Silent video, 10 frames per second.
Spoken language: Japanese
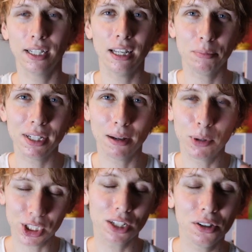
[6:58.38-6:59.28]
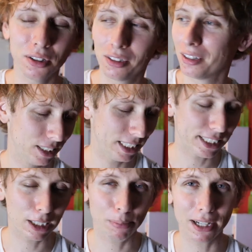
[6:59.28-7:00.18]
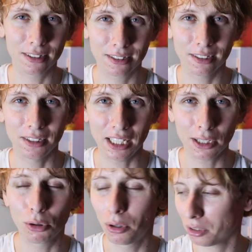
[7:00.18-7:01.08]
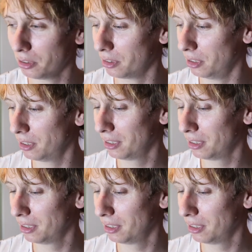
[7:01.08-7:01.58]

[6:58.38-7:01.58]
でみんなもちろんシックスパックイコール